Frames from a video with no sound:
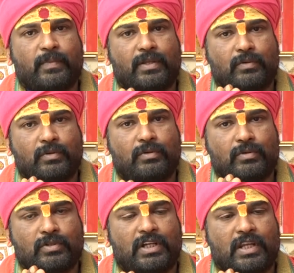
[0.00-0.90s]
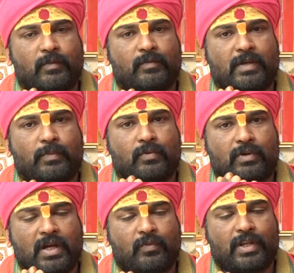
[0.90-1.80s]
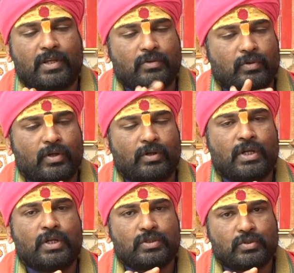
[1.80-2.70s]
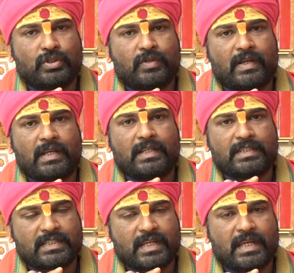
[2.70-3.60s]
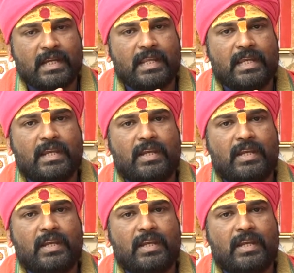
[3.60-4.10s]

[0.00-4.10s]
పదకొండు రోజుల నియమం తప్పకుండా ఆవునేతో జ్యోతి వెగిలించి చేయండి